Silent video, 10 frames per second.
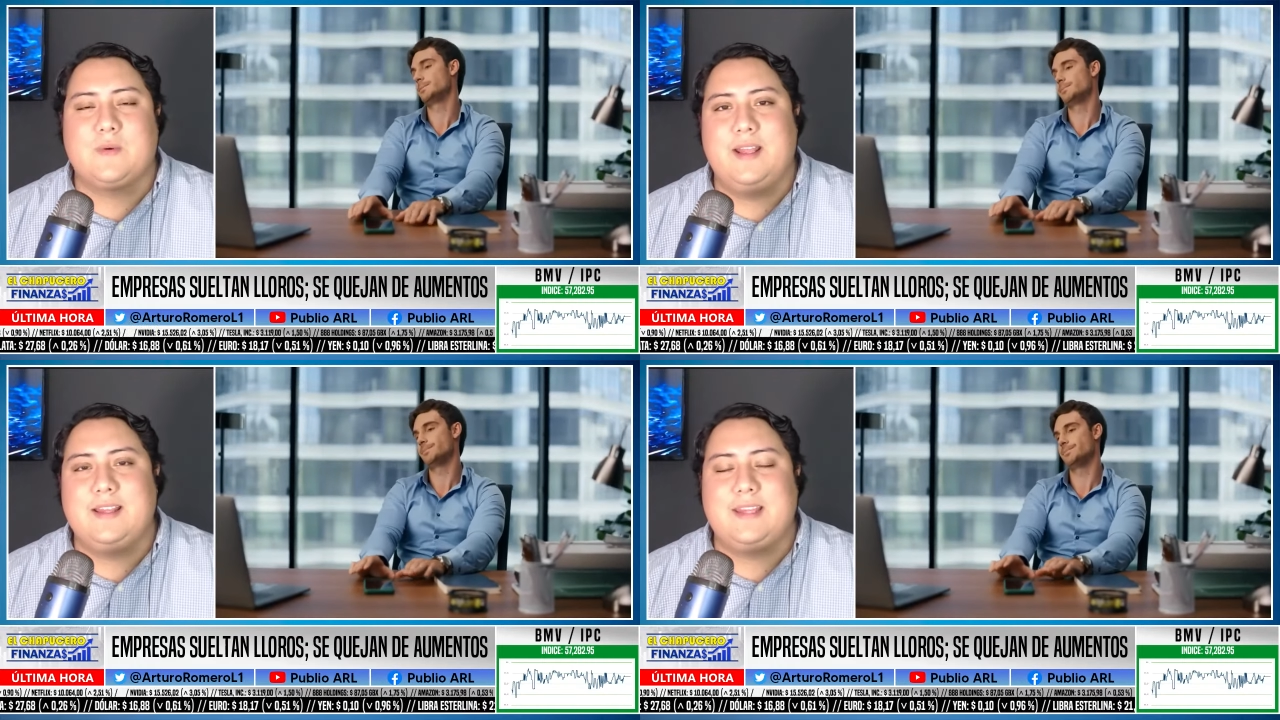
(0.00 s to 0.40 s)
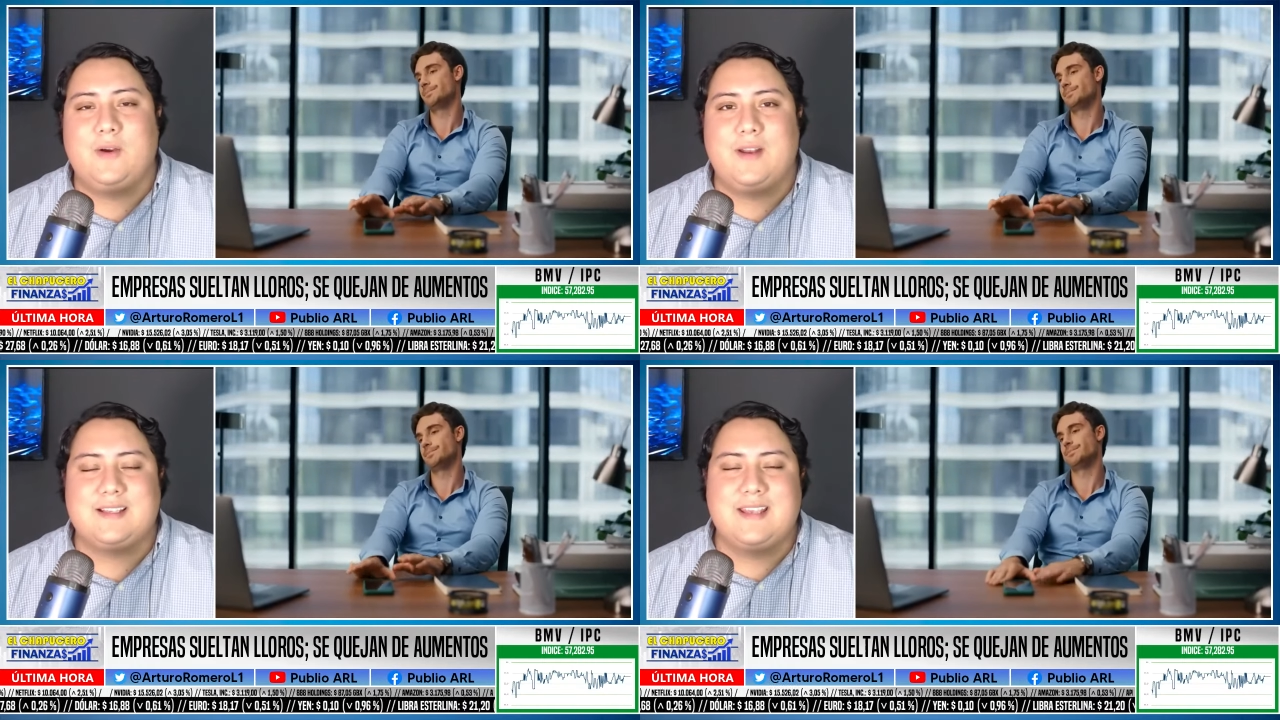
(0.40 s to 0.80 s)
40
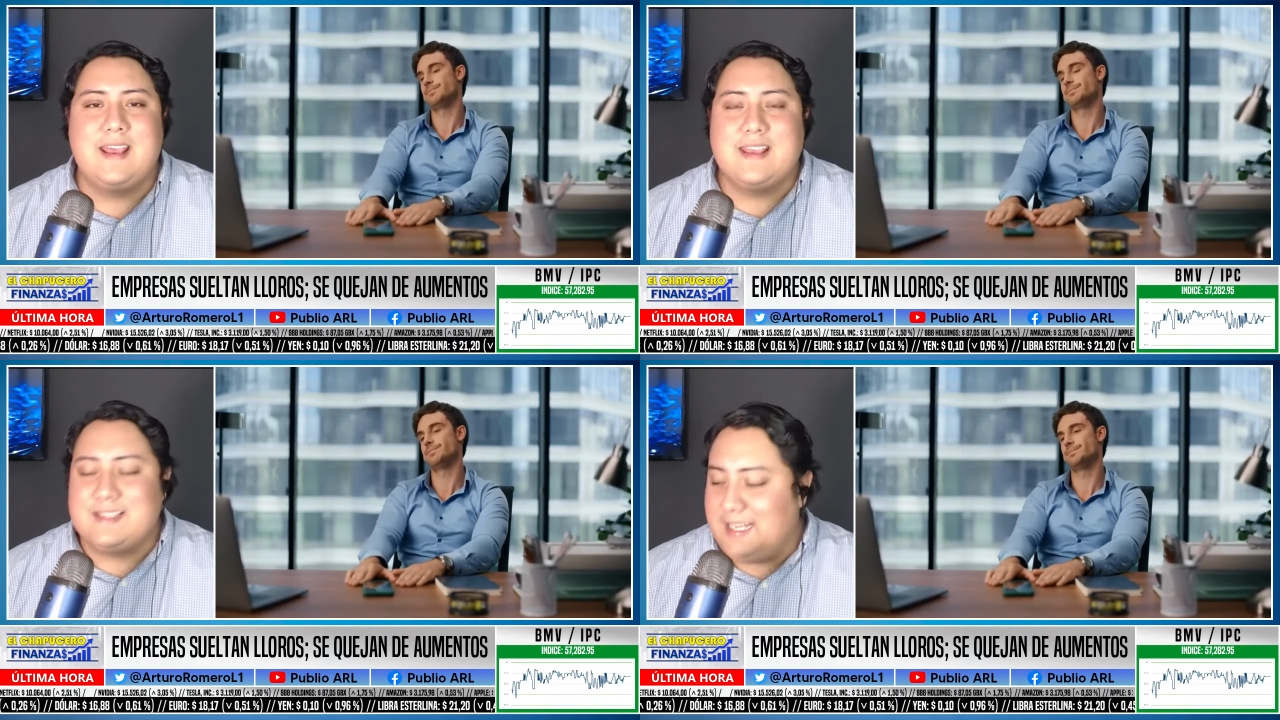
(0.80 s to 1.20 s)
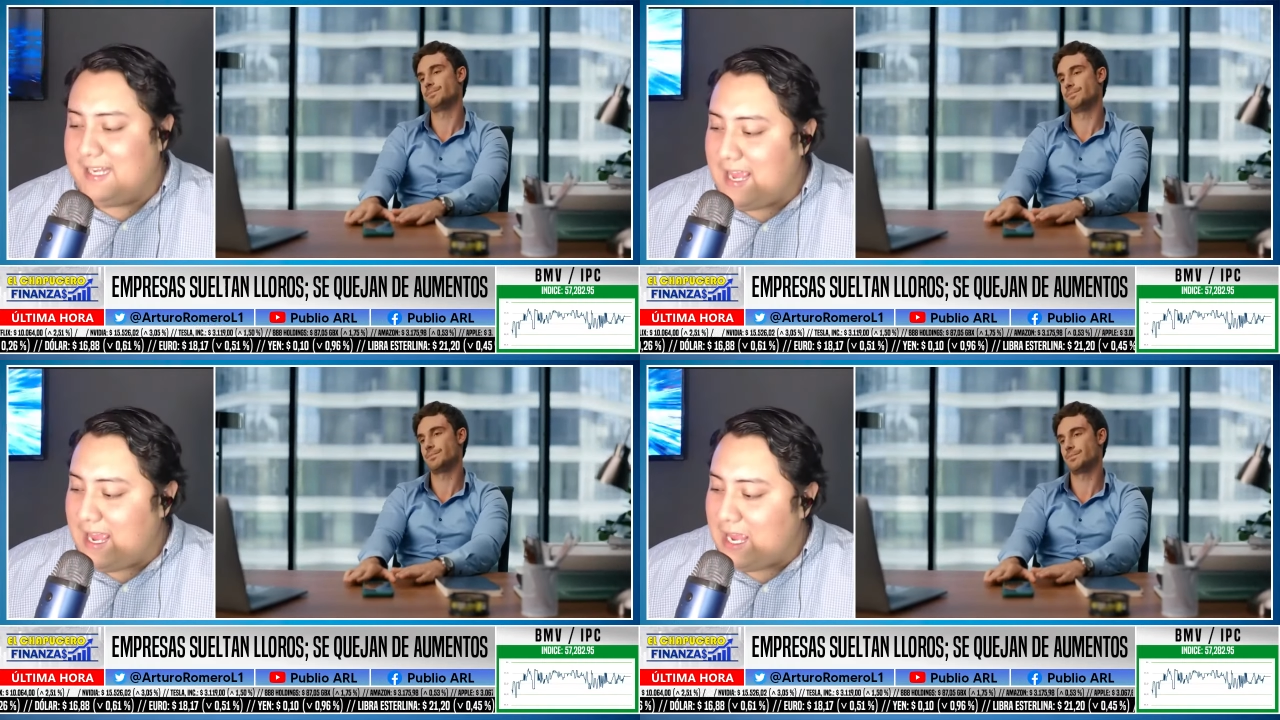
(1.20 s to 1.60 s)
horas
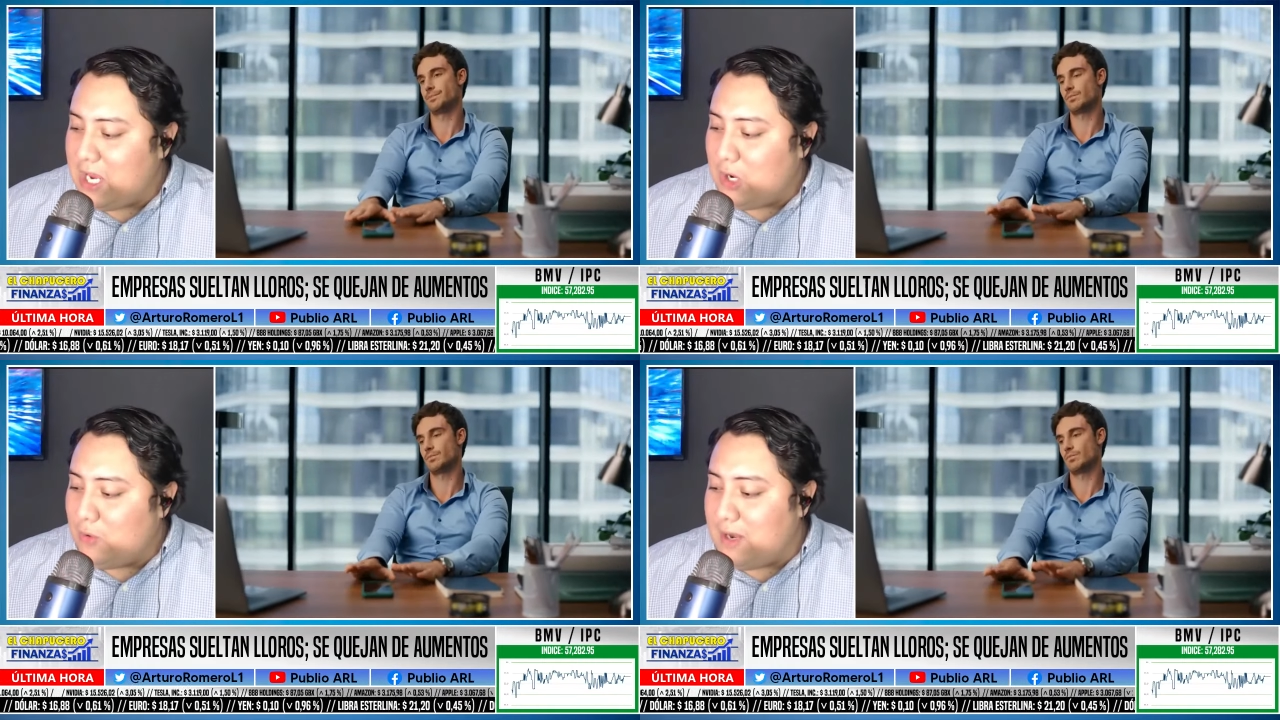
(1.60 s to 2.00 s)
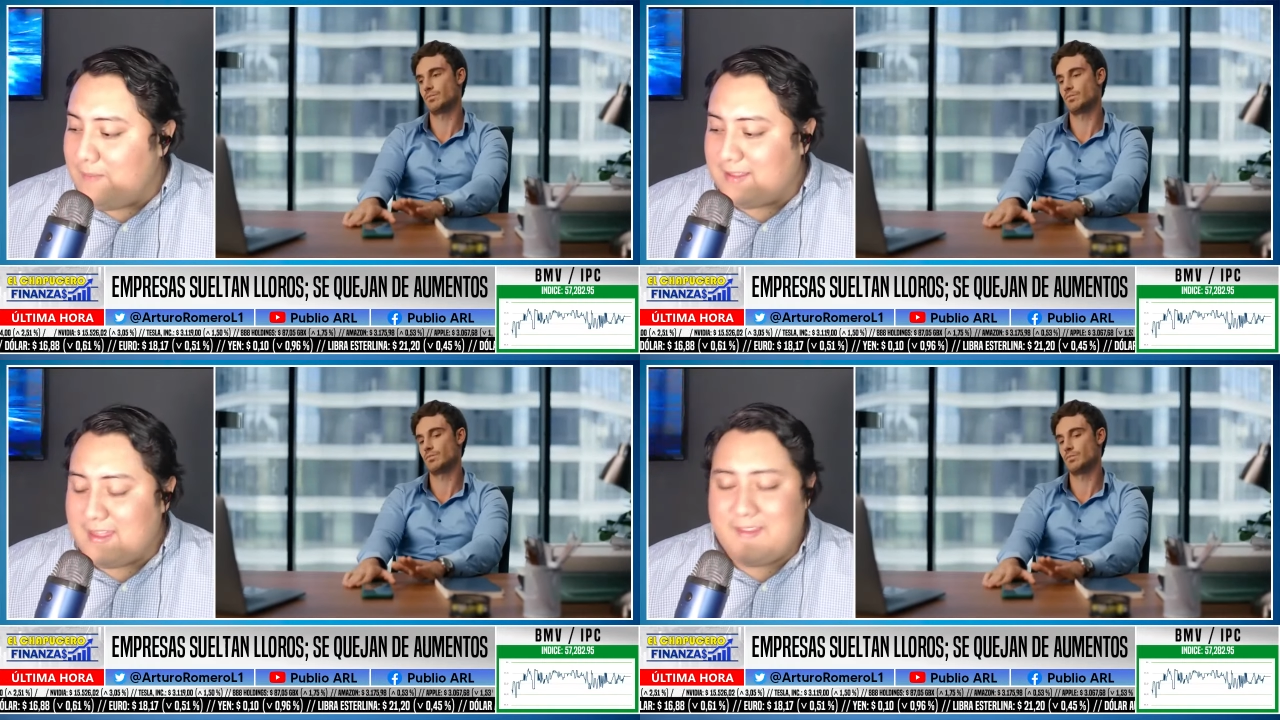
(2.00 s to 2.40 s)
sería una
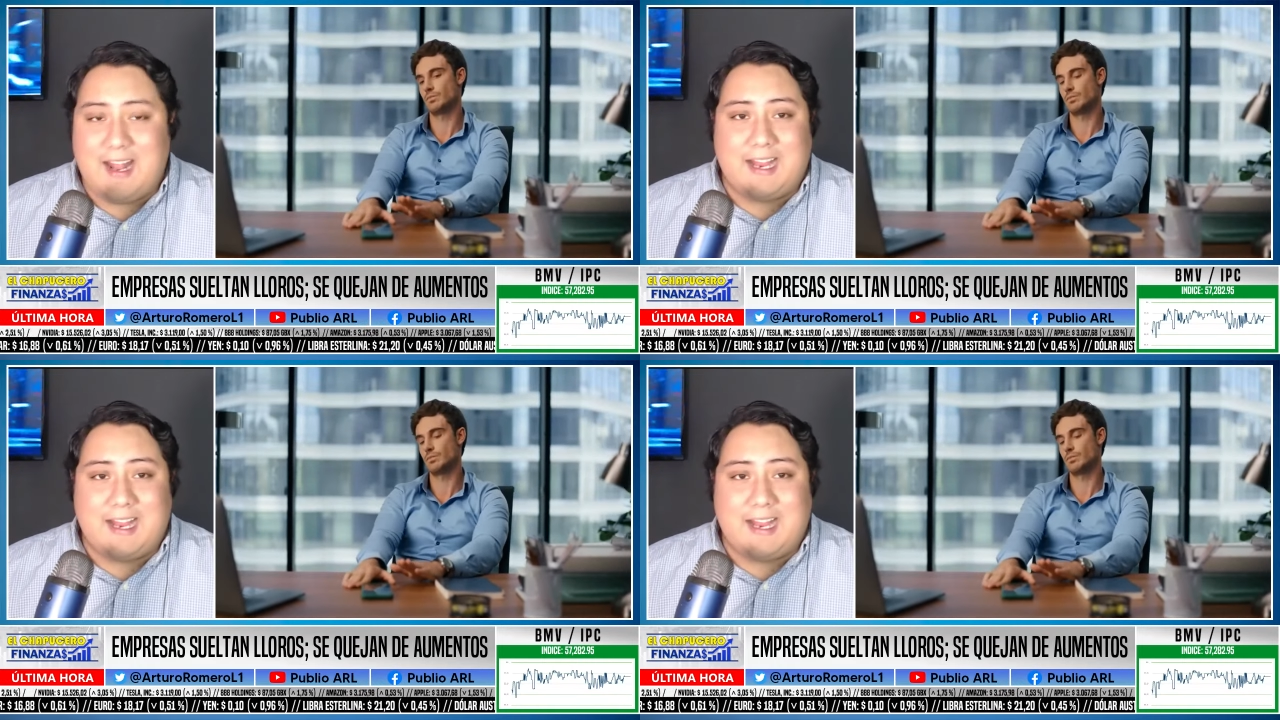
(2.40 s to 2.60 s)
verdadera